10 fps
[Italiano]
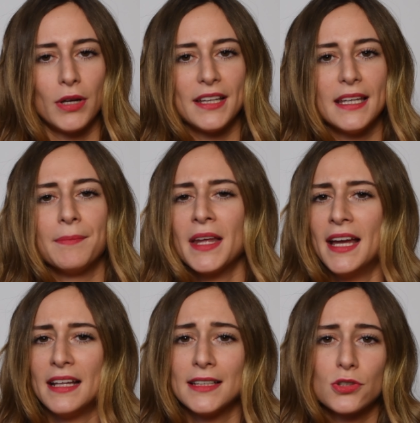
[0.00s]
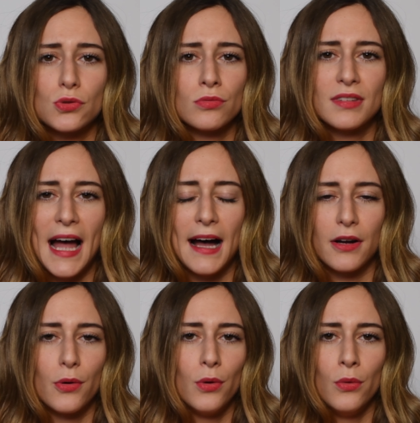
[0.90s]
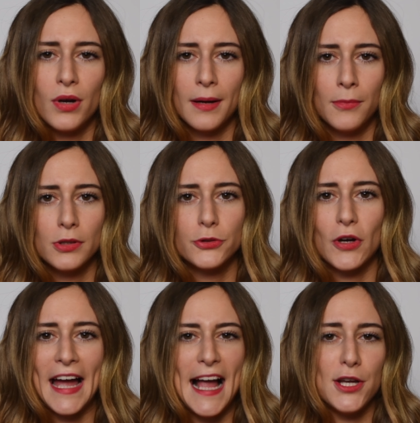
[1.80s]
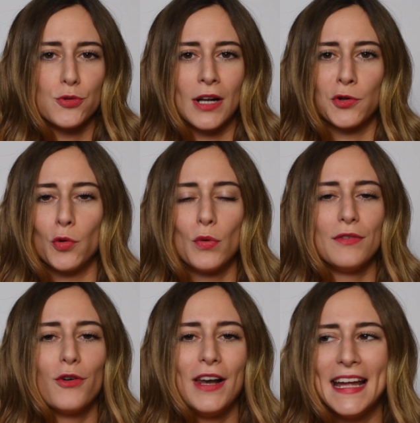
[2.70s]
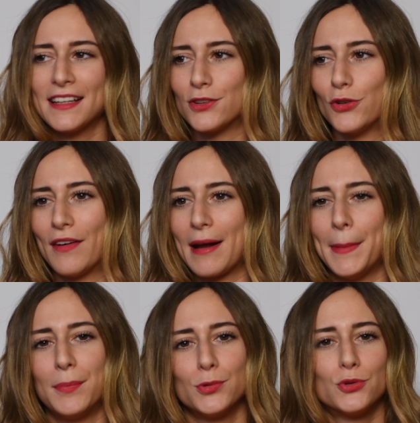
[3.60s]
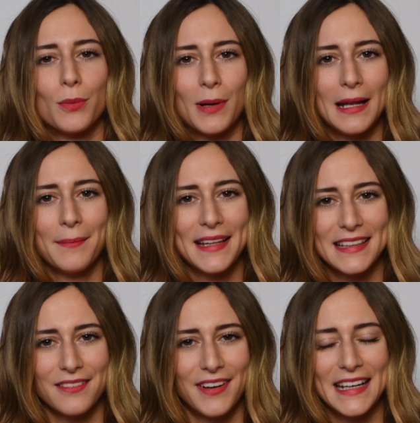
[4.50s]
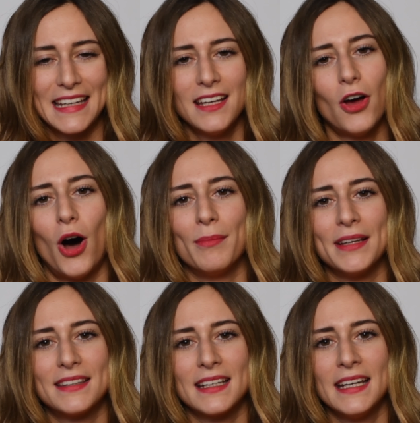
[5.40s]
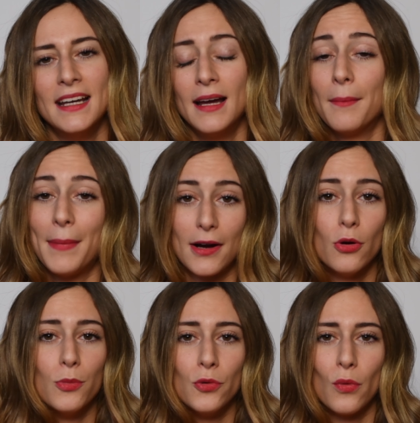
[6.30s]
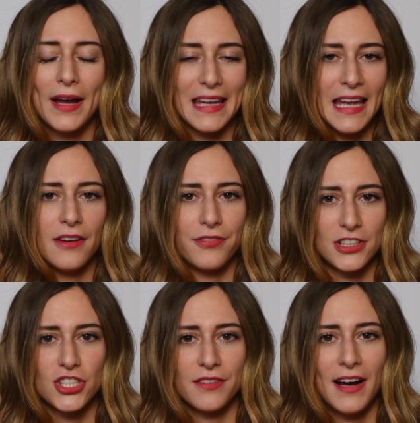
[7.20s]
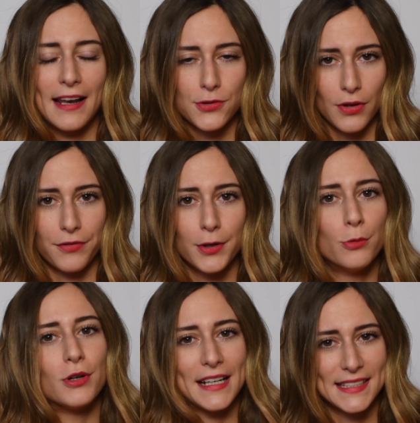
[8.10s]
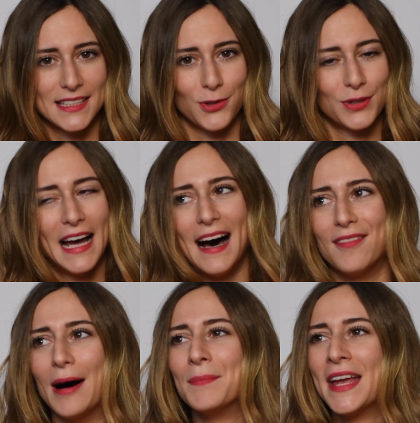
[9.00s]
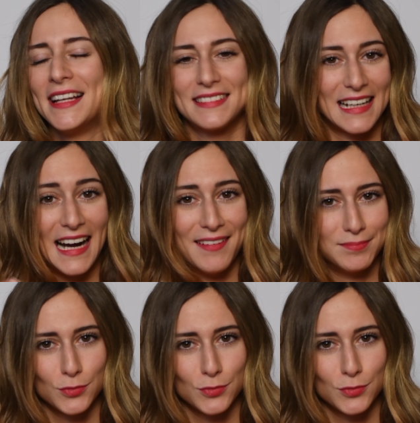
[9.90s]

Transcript: quindi nessun tacco, look molto casual con cui volendo avrebbe potuto probabilmente fare chilometri, ma comunque che faceva la sua figura, si notava tra